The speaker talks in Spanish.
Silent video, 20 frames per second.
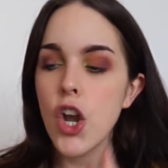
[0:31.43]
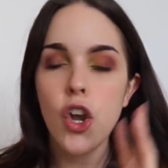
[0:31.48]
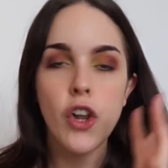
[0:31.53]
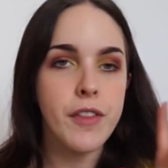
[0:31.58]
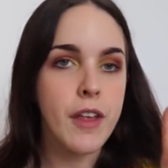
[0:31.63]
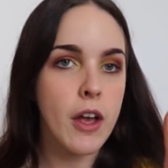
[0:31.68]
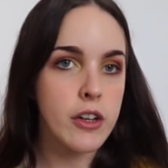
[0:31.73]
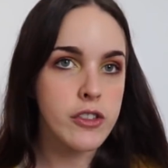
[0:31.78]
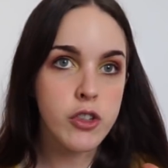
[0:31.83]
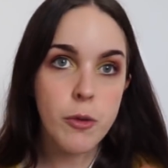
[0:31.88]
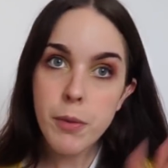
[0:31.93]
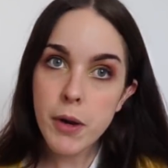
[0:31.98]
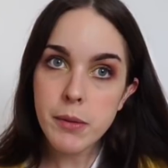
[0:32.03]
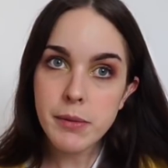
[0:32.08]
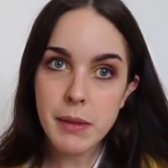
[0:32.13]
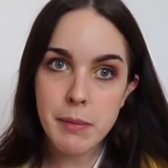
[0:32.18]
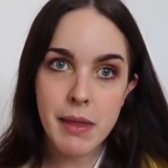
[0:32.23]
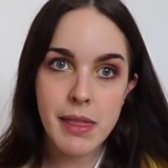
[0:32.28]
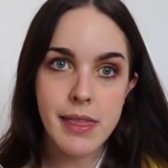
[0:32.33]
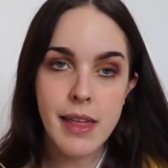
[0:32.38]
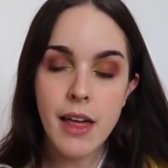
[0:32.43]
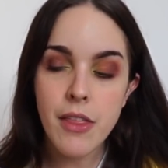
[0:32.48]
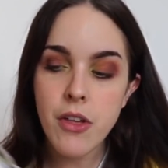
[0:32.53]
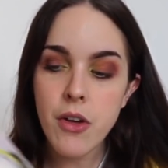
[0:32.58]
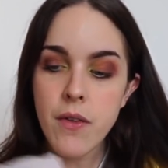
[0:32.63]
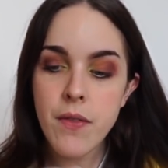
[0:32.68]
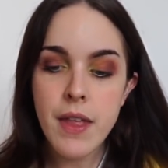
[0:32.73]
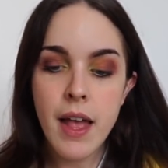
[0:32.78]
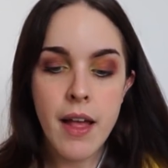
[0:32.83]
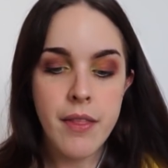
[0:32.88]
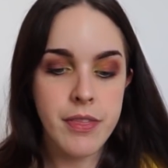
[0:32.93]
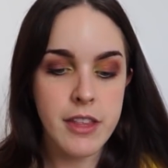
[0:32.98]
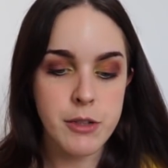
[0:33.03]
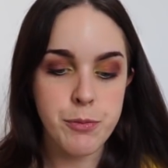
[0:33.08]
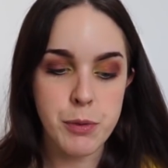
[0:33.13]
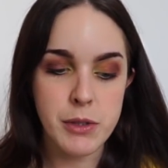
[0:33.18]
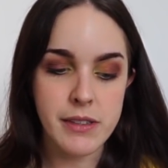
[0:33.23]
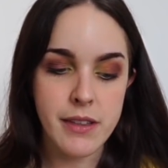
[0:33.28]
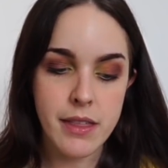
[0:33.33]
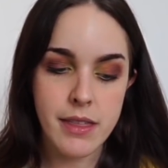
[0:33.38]
lo tengo súper optimizado
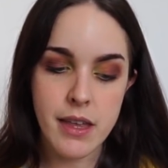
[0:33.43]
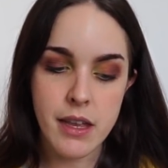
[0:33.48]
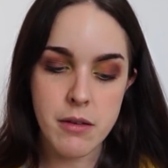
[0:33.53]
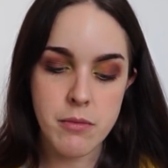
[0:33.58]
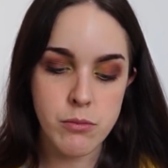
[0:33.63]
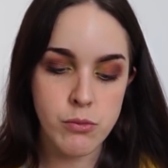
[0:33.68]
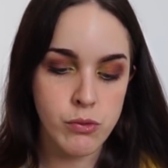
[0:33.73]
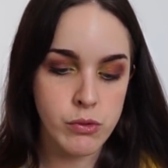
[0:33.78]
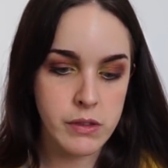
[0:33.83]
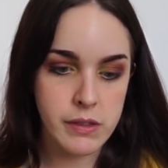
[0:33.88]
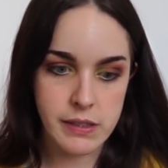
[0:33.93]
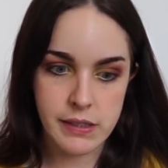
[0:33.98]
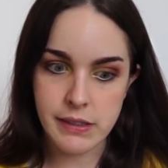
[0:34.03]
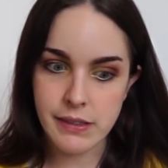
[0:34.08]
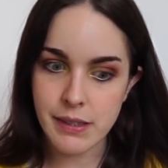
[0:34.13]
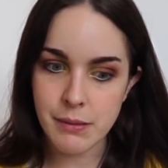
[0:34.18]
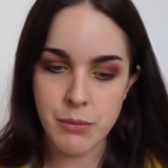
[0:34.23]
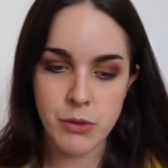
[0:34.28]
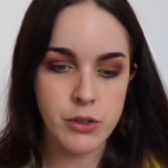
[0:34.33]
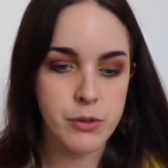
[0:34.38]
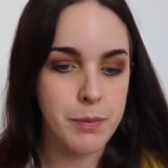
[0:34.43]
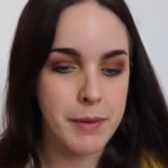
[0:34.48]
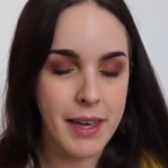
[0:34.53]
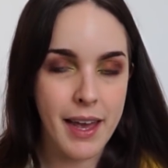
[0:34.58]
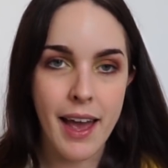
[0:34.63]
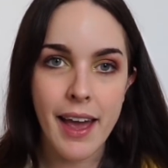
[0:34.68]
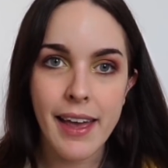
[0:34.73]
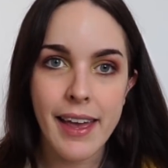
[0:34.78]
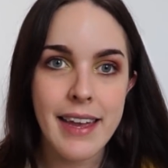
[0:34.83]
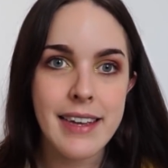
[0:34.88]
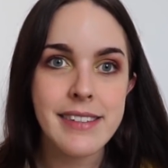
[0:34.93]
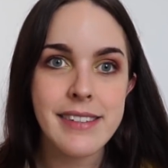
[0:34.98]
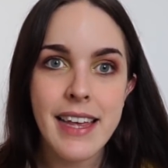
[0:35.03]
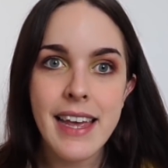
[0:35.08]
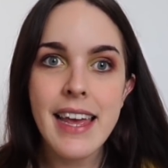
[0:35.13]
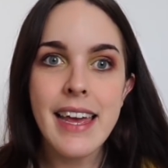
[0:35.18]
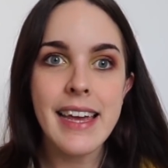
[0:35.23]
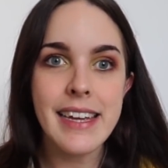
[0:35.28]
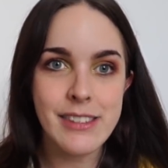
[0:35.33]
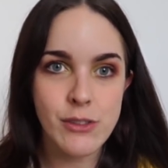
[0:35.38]
después de hacer muchísimos viajes,
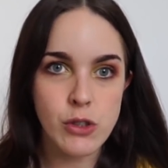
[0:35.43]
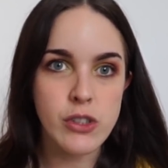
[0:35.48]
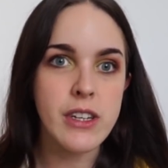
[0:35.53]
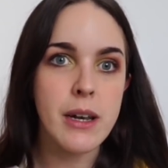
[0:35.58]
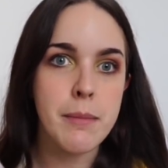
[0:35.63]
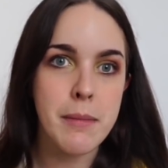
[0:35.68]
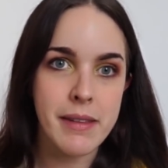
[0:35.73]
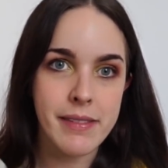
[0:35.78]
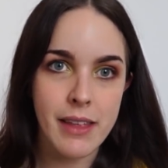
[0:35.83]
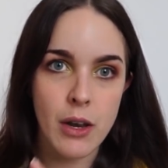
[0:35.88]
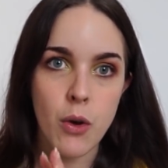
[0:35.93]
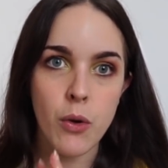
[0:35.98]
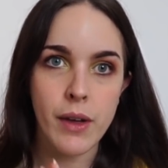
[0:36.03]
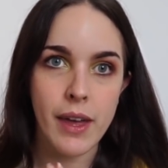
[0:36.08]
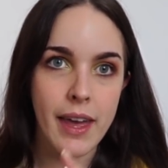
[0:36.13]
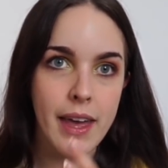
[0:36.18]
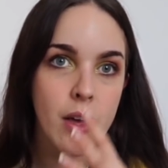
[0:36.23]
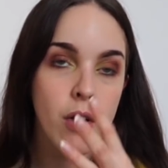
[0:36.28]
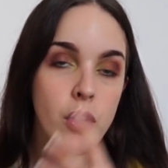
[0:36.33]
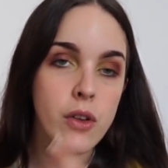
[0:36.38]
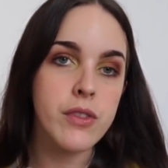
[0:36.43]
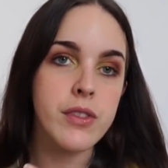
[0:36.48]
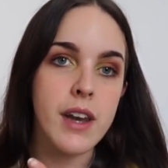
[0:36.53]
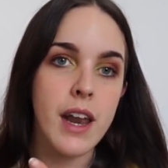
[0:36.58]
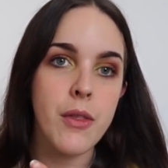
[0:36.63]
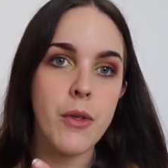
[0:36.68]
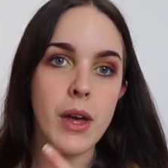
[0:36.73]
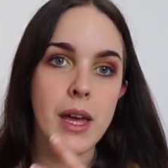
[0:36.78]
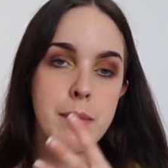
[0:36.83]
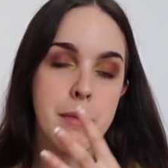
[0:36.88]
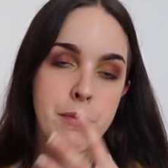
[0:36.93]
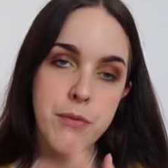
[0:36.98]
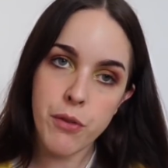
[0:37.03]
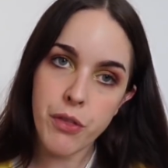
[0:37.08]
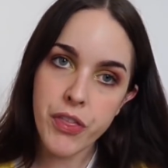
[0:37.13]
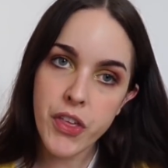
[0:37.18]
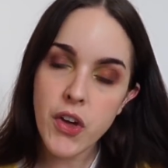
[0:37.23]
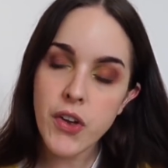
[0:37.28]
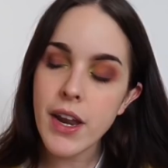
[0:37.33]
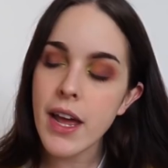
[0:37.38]
esto es realmente lo que he encontrado que me
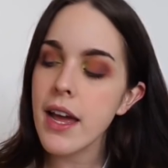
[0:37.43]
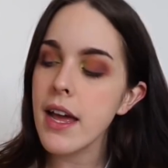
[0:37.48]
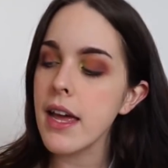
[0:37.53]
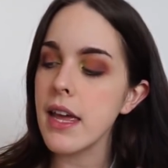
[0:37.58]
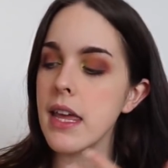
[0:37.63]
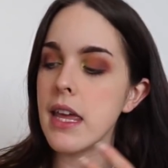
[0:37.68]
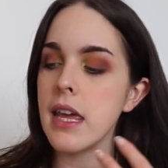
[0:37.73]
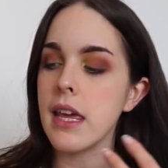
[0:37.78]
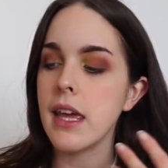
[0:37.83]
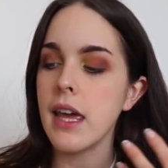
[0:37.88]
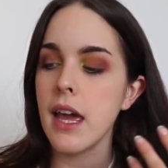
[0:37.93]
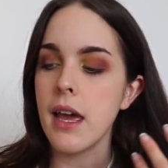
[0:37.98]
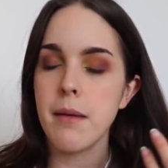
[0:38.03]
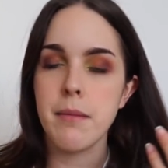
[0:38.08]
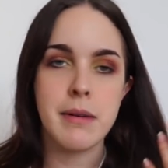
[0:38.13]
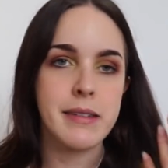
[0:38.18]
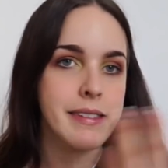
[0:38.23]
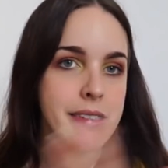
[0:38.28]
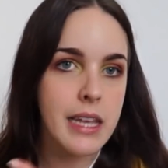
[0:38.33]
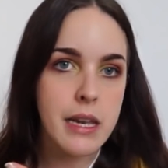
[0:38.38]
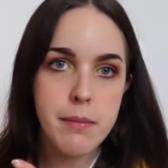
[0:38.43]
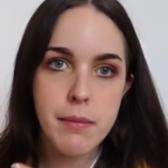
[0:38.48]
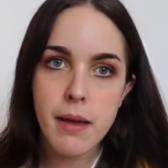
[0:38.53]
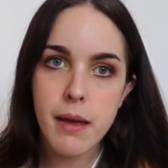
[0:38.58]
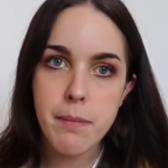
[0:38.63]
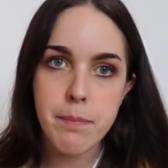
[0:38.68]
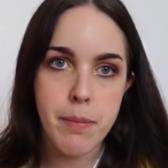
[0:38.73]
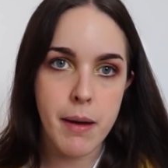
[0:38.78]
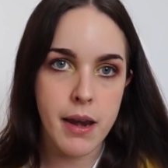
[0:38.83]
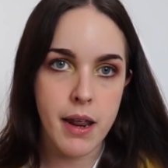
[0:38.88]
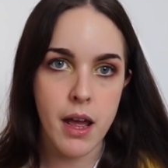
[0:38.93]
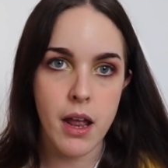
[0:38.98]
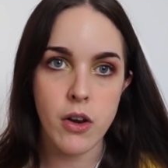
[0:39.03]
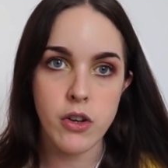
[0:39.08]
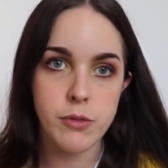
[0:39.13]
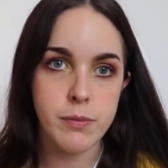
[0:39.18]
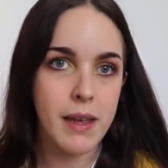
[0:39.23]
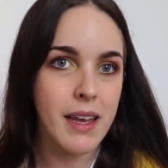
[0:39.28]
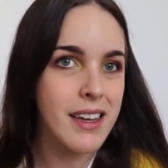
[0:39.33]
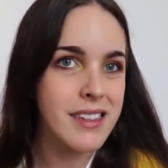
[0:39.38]
funciona y que me sirve para
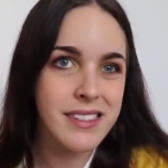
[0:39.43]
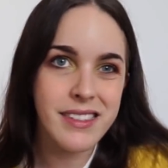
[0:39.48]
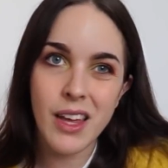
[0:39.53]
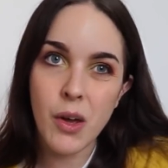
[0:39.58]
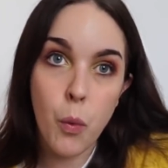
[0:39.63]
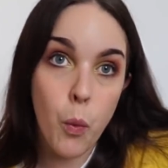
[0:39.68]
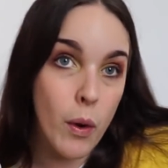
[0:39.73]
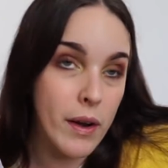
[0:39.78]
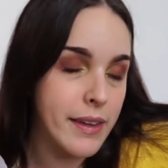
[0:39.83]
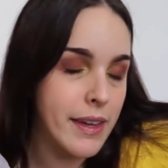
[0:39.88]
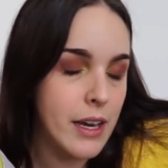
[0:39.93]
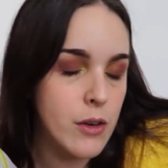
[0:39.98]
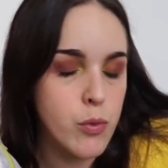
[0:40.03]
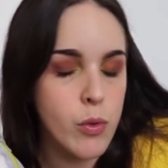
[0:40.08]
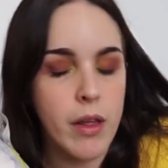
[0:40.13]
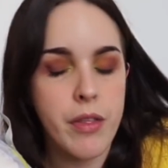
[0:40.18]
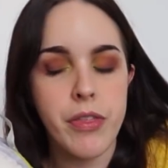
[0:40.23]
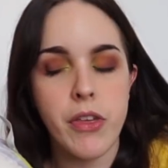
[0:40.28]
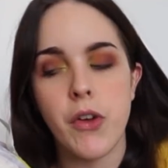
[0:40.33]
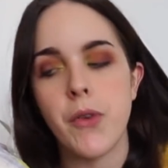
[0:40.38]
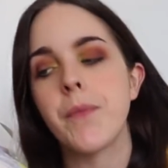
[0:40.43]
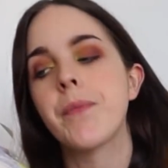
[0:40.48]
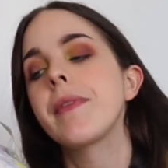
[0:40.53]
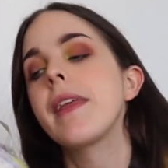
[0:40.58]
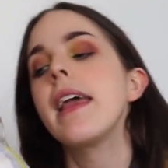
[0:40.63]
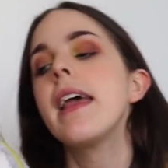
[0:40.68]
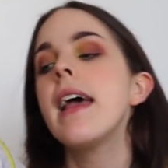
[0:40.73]
los viajes de cualquier duración.